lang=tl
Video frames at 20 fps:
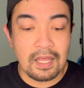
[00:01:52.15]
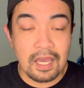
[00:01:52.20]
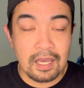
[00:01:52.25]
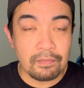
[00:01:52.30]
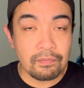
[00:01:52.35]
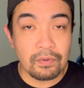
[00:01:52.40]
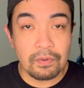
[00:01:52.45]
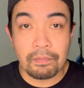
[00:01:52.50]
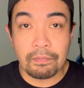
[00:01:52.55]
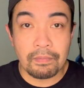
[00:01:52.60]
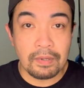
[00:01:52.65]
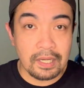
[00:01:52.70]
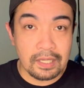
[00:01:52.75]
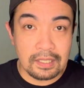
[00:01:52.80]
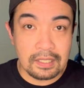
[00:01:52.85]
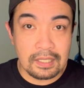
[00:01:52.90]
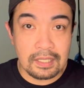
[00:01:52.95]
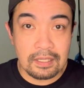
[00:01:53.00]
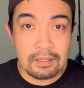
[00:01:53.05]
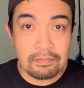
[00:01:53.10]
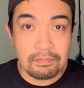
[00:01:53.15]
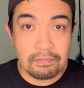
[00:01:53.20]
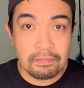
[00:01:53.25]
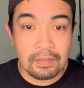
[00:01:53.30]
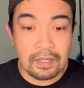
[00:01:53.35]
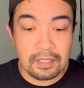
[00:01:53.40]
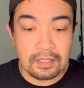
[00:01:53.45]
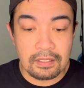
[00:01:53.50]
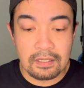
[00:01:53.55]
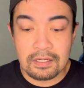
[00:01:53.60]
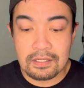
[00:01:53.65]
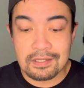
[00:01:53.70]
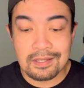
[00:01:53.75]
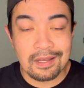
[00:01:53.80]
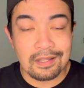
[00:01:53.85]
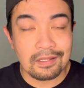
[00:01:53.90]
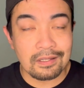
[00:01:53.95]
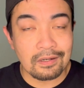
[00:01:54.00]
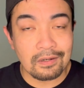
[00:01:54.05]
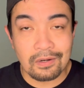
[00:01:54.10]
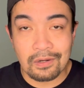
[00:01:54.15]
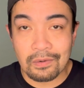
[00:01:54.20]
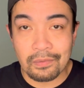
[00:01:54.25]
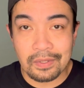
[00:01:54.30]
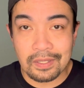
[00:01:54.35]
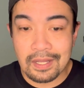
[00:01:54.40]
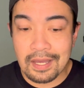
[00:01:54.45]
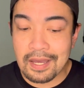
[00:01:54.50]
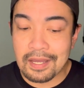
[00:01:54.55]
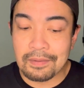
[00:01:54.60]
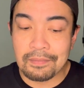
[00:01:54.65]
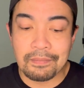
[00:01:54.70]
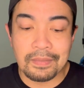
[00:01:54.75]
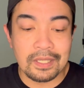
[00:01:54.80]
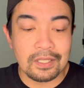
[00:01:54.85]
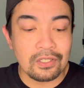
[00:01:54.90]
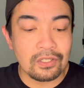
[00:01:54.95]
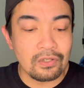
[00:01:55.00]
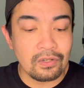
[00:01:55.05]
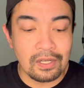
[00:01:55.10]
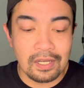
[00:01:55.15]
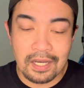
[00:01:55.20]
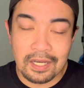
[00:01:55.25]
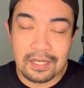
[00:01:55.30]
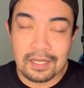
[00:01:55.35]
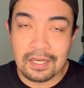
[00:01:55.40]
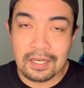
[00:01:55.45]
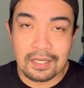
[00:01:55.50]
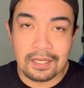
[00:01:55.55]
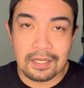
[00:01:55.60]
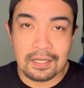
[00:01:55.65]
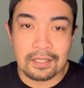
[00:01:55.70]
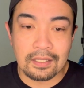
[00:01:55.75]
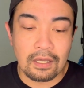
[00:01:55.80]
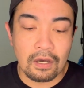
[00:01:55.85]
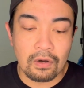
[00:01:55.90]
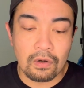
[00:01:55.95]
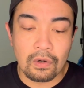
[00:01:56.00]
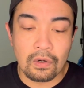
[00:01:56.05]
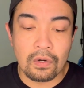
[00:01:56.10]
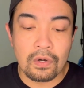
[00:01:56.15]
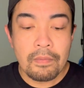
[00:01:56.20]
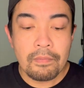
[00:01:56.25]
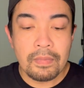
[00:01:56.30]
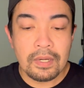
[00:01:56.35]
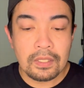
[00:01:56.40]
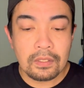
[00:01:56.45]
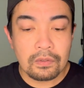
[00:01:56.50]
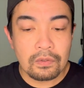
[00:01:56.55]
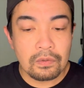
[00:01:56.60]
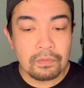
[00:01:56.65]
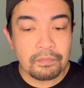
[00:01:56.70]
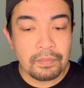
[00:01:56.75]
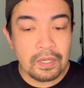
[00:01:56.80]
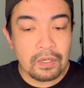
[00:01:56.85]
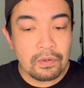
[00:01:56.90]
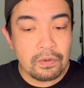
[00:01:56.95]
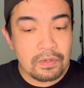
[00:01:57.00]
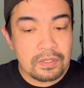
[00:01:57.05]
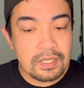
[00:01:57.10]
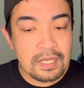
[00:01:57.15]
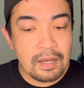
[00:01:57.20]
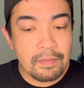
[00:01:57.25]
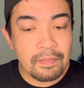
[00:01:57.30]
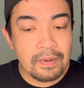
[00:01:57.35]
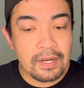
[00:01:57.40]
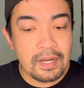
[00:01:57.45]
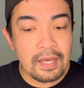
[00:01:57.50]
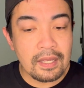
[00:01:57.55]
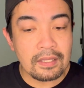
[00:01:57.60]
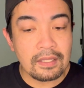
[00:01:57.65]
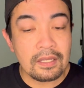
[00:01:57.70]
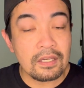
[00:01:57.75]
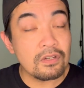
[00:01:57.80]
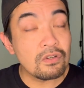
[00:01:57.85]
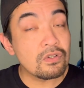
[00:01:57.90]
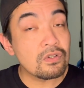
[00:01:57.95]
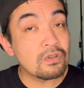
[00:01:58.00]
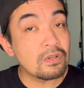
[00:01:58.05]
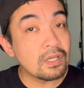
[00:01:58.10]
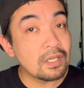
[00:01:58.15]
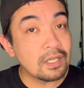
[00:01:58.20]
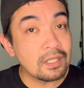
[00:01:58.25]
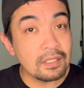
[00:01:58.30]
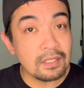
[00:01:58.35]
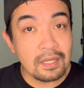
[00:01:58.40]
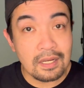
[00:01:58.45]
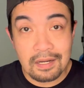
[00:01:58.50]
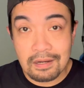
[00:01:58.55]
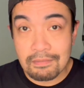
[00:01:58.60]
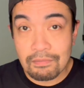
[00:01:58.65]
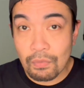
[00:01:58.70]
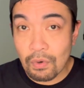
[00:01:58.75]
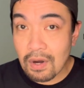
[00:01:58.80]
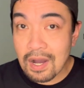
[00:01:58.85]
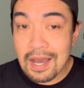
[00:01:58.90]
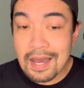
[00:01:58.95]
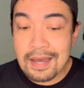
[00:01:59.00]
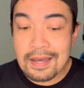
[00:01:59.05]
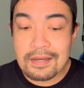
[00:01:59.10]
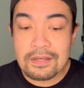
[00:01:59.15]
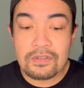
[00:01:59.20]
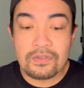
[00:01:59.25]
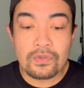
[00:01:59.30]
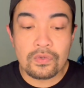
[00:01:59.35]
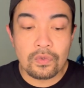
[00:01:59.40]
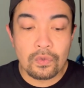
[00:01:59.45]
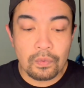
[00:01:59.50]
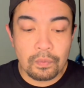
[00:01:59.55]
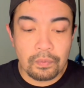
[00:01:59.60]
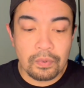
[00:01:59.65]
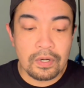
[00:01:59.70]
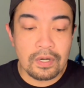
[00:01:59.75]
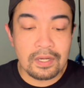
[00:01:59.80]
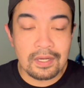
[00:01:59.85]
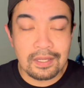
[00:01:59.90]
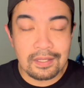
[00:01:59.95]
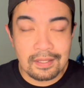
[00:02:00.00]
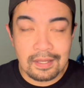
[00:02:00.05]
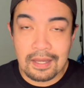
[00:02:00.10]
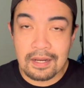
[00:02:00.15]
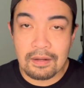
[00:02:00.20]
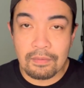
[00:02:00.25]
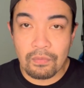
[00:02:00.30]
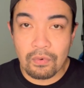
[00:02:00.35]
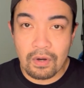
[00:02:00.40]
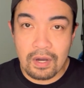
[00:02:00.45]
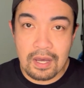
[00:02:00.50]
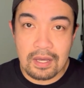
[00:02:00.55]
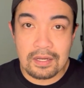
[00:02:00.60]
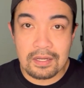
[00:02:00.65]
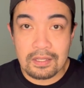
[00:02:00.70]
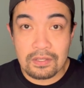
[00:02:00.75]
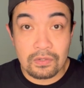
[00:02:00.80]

type of body, but there's nothing wrong with that. But yun lang yung nakikita ko. But kung pag-uusapan natin yung siyang ganda ng muka, super ganda ng muka ni